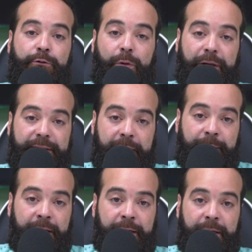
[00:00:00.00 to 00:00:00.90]
con el
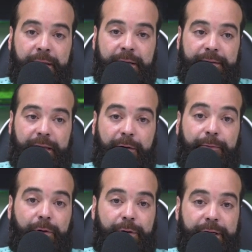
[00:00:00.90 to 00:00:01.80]
tema de la
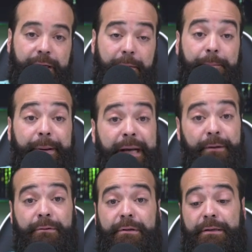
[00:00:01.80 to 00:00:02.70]
ufología,
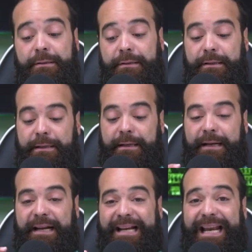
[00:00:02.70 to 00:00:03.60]
pero
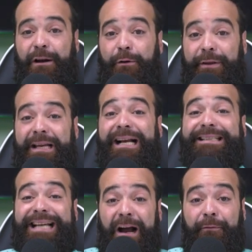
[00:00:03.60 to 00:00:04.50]
que lo diga
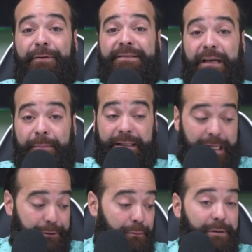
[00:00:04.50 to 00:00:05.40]
ya oficialmente
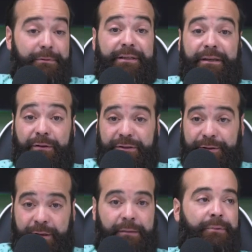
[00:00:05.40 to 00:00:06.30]
en el año 2022,
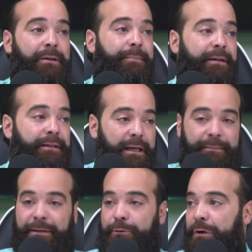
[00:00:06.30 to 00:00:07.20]
señores, después de
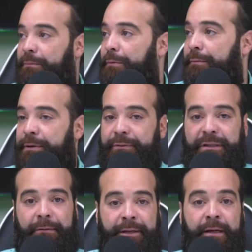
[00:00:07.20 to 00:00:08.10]
pandemia, de todo lo que hemos vivido, toda
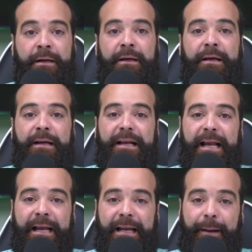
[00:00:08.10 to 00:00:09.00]
esta vaina,
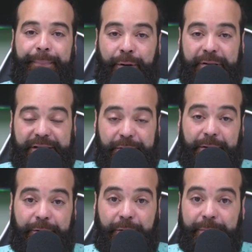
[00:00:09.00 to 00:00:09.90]
en la peor recesión
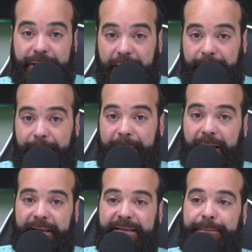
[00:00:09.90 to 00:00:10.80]
económica
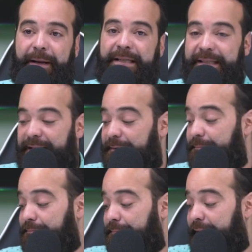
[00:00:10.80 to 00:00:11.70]
de ese país,
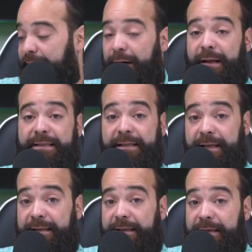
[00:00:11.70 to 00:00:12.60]
venir ahora a decir
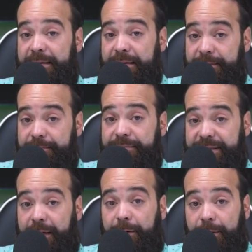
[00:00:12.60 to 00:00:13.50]
que
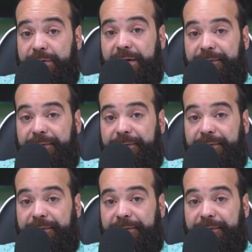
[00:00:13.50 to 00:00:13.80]
se conoce el